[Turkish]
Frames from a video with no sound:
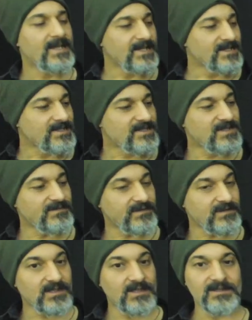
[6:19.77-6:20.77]

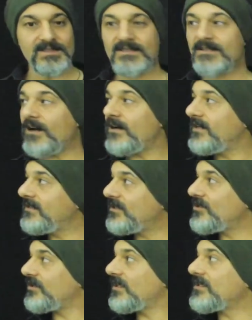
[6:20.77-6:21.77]
Sıfırdan sahnede
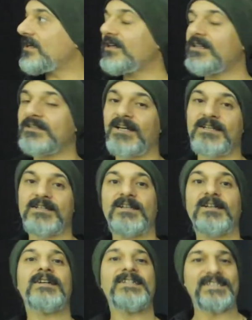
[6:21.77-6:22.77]
çalacak kadar
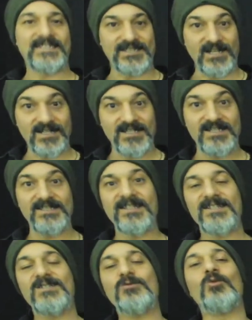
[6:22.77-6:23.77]
rock
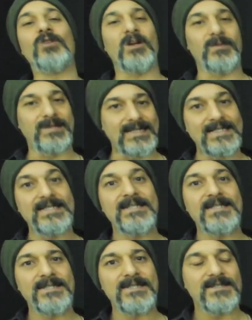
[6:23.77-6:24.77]
gitarist
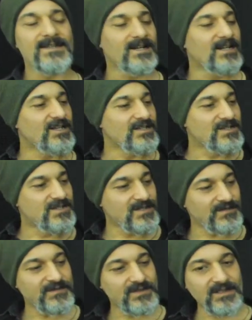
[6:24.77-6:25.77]
olabilirsiniz.
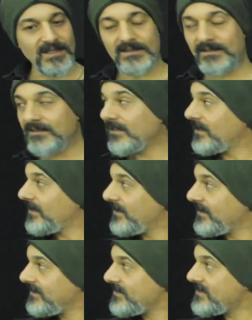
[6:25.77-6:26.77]
Sıfırdan
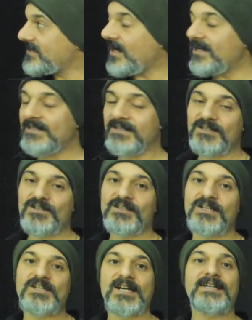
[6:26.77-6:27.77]
sahnede
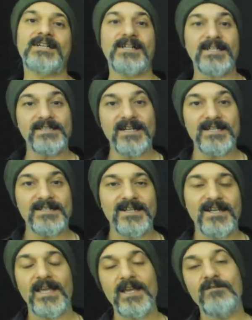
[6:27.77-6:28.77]
çalacak kadar
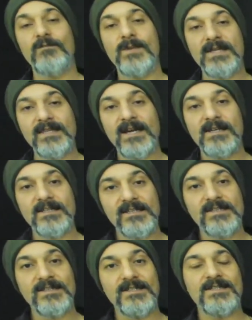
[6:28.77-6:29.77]
heavy metal
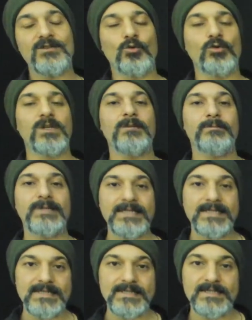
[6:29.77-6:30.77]
gitarist
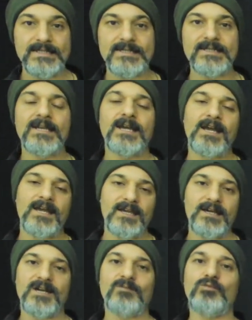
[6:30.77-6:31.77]
olabilirsiniz
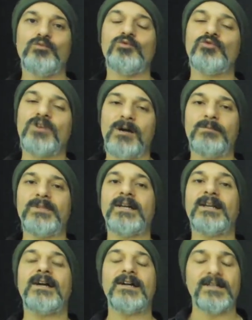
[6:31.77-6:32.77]
eğer bu
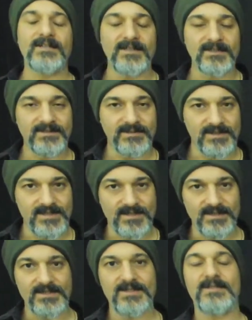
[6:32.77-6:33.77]
bootcamplara
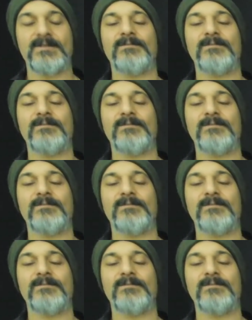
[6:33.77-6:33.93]
katılırsanız.